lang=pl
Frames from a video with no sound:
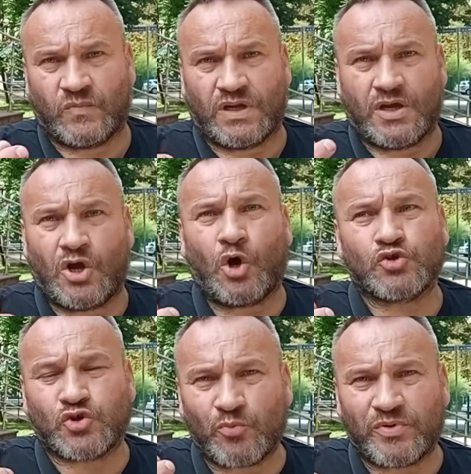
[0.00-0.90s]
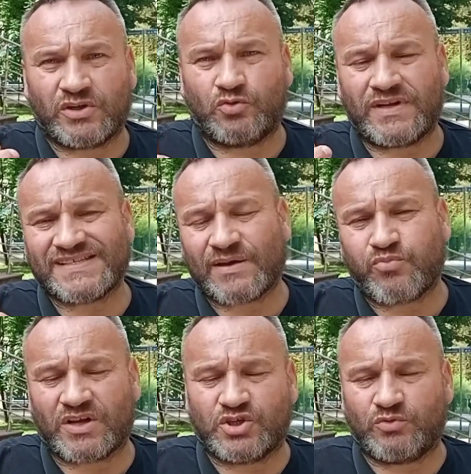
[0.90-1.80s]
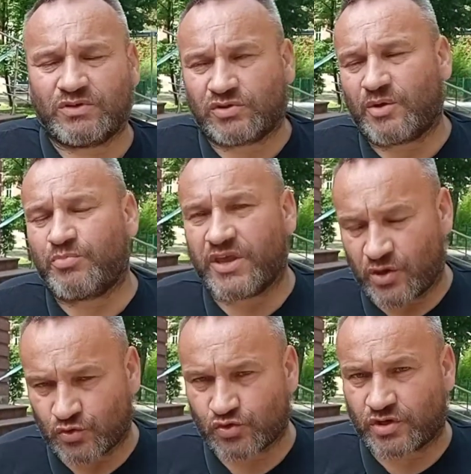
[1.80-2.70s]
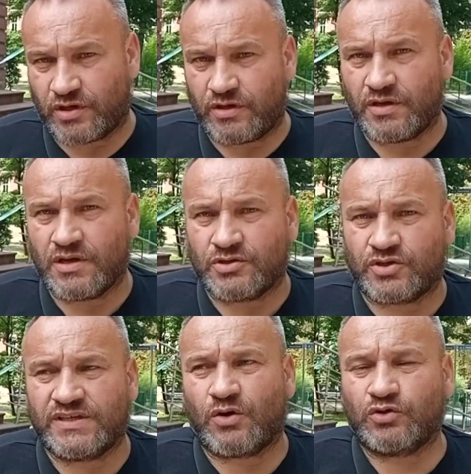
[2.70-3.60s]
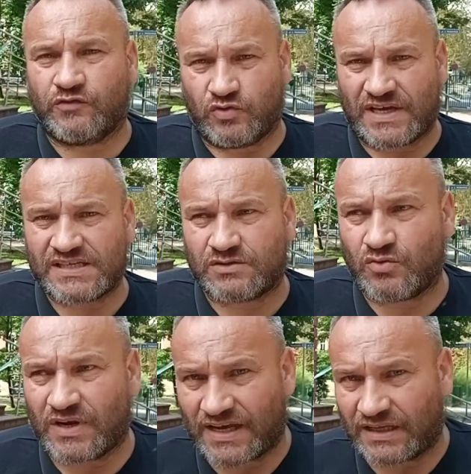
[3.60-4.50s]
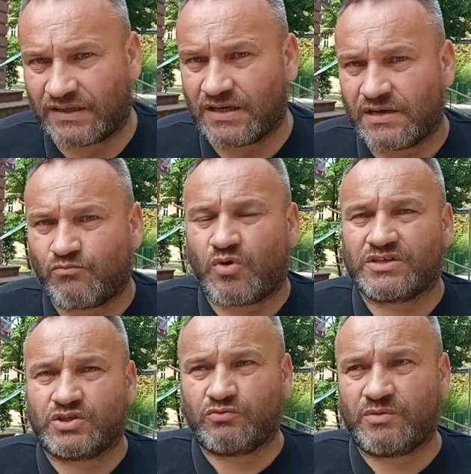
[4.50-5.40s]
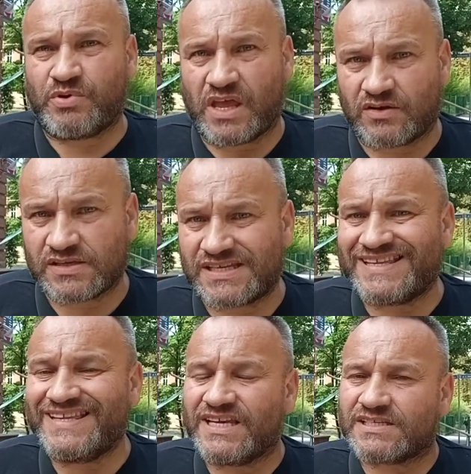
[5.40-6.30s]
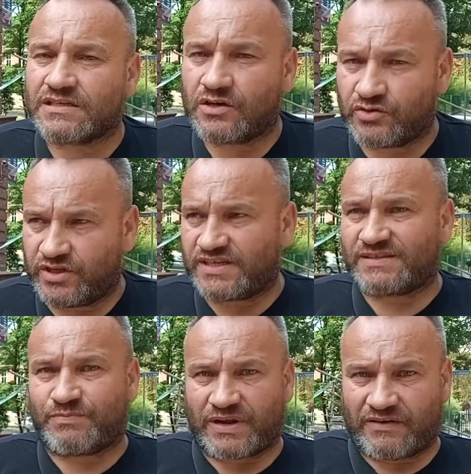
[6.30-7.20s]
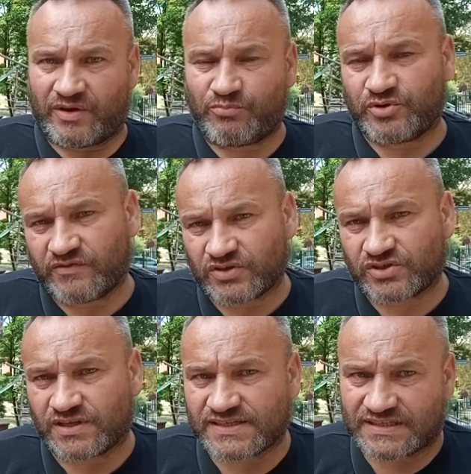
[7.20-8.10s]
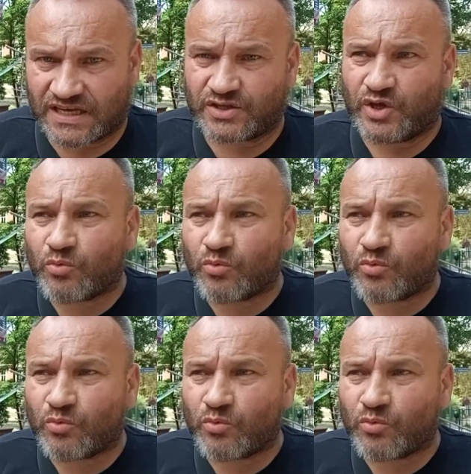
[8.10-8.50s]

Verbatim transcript: coś tu... Osoby, które zapłaciły tutaj pieniążki, czyli od 12 lat płaciły pieniądze niezgodnie z prawem, ponieważ ten znak nie